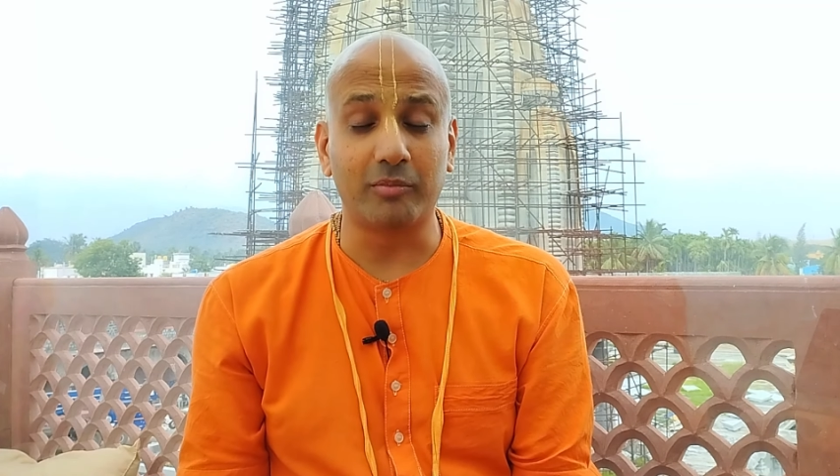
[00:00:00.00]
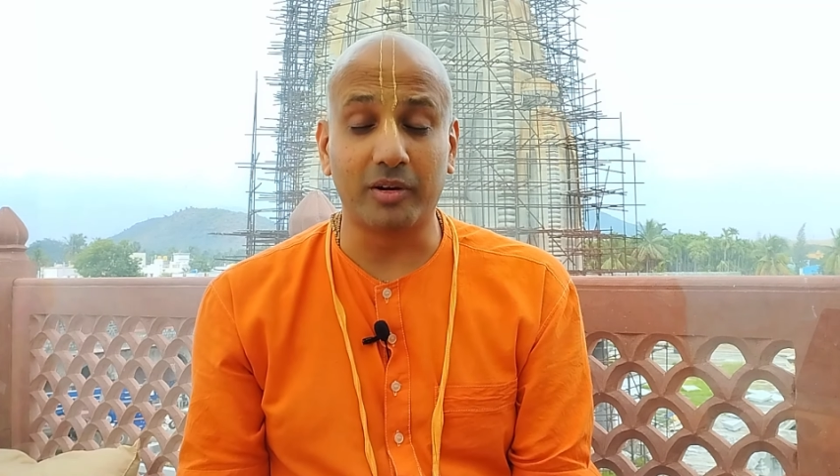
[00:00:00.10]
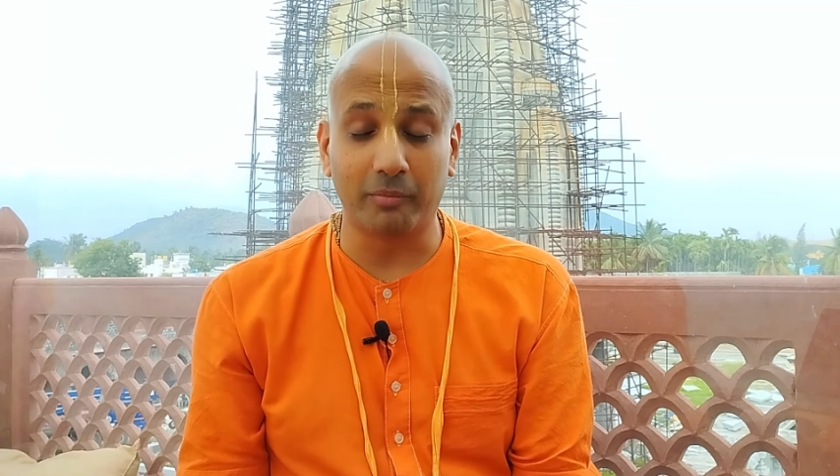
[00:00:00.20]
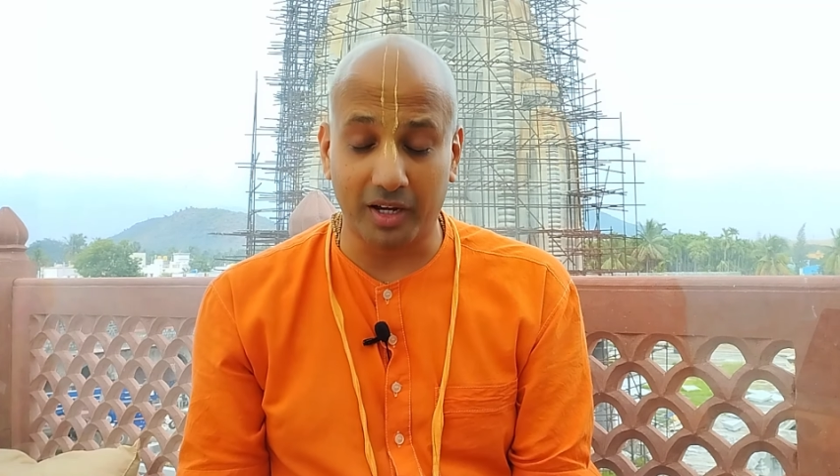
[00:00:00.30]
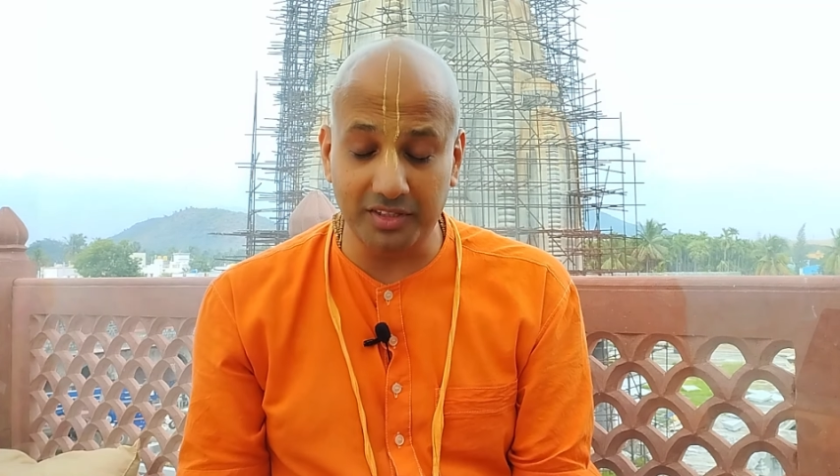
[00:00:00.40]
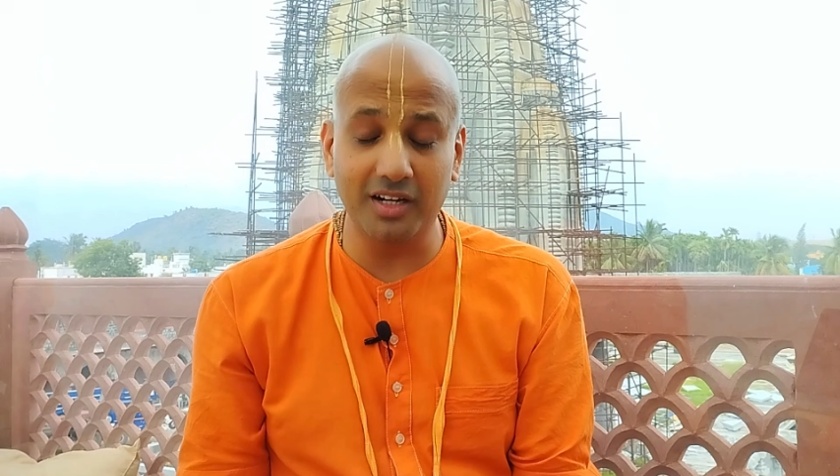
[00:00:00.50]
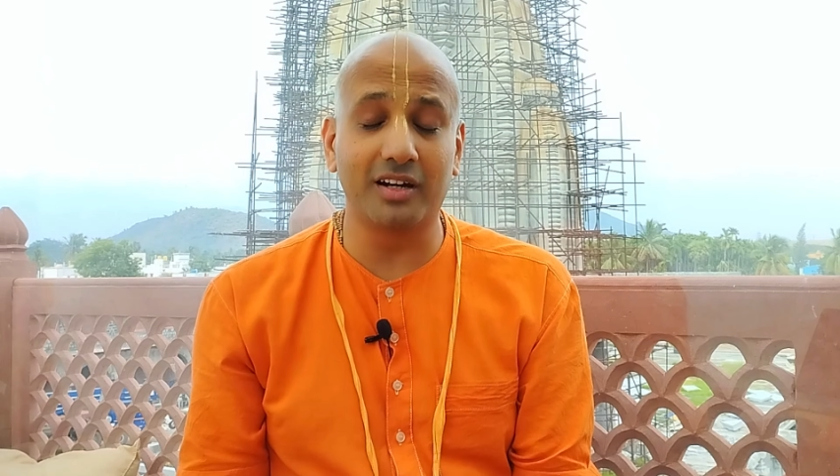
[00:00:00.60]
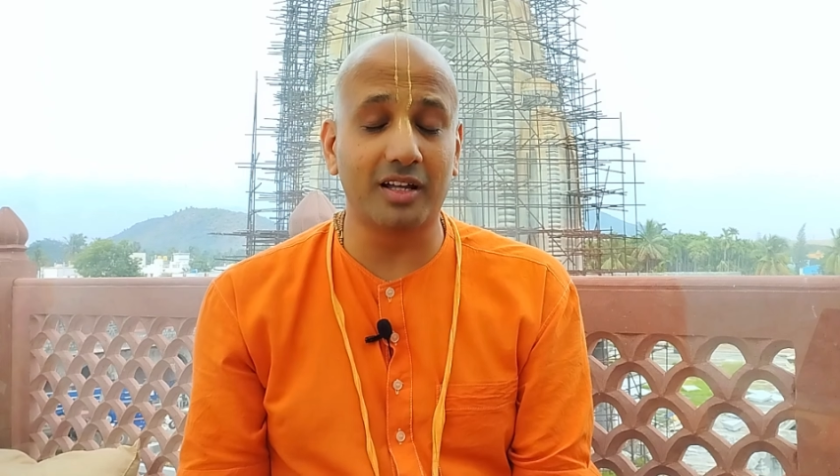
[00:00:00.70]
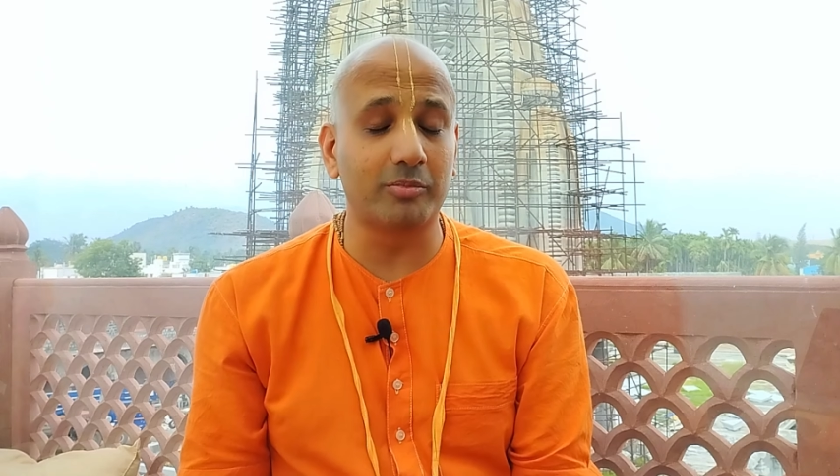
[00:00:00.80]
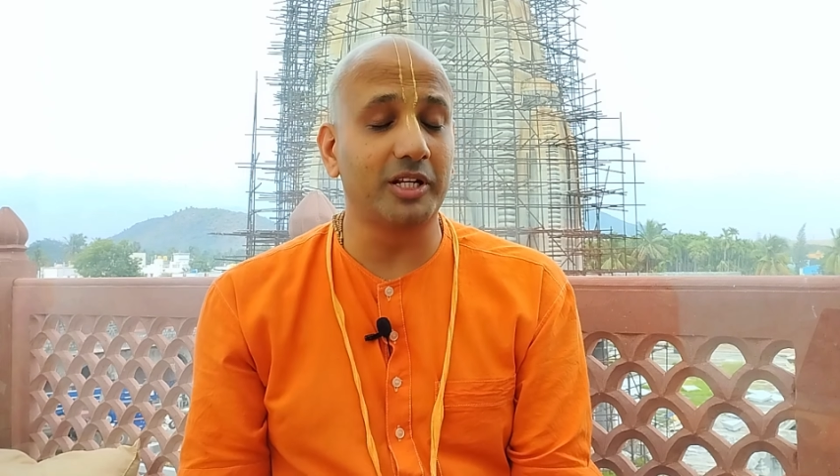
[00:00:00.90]
அப்போ
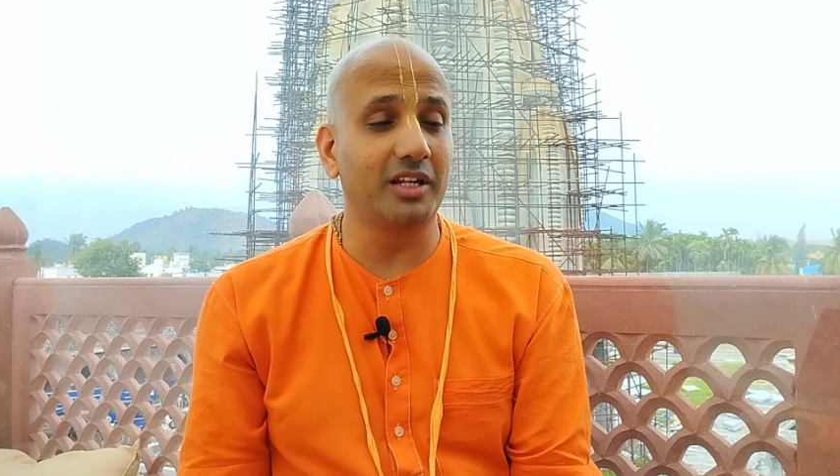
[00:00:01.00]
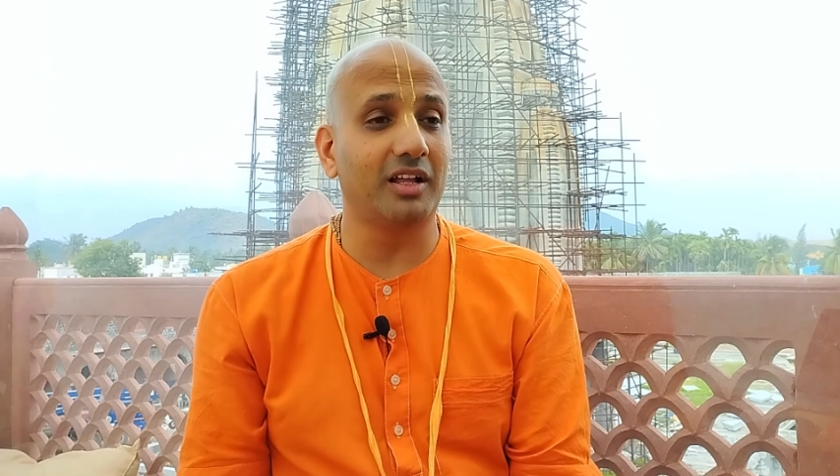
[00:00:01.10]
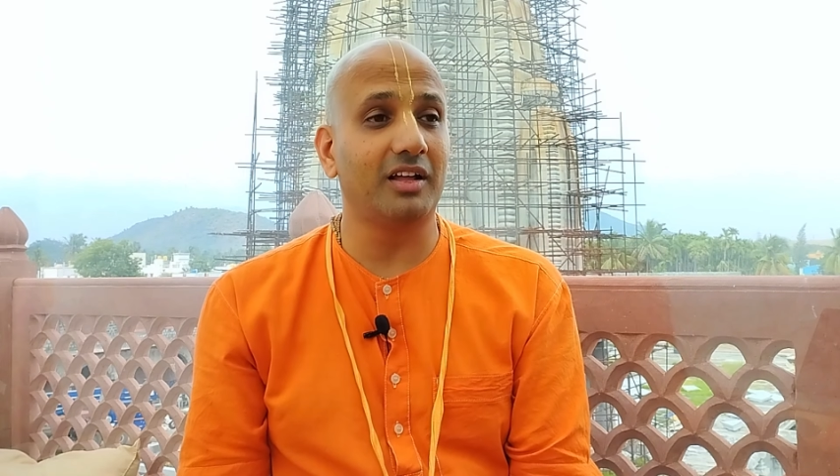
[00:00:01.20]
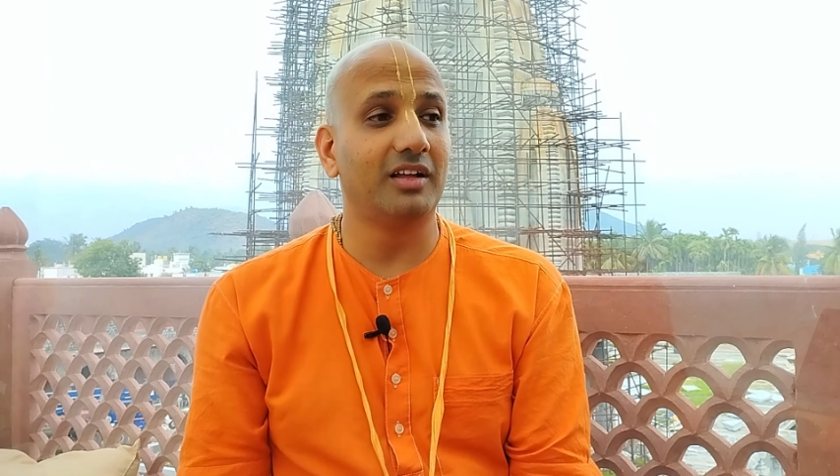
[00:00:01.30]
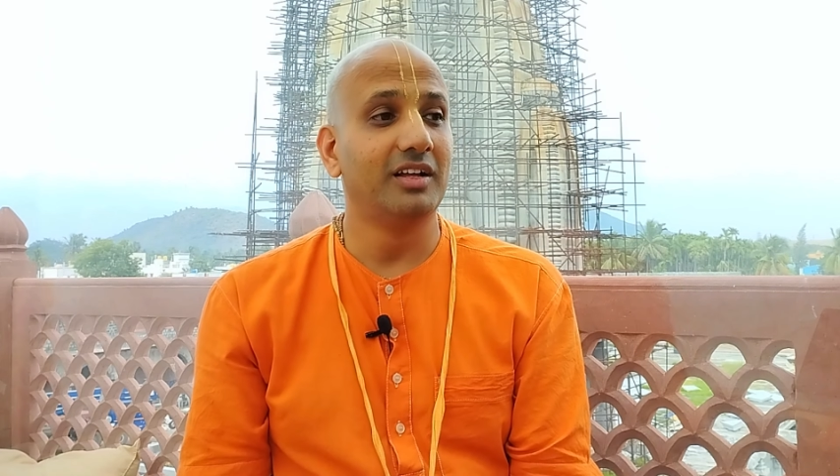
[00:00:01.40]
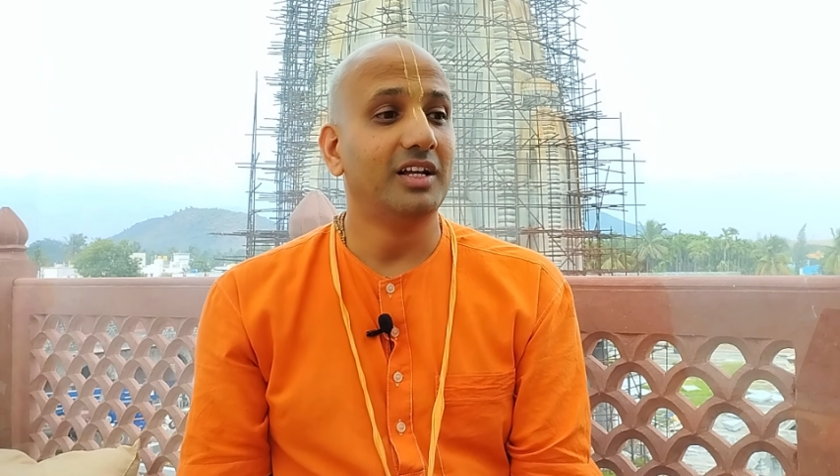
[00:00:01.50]
பதில் என்ன அப்படின்னா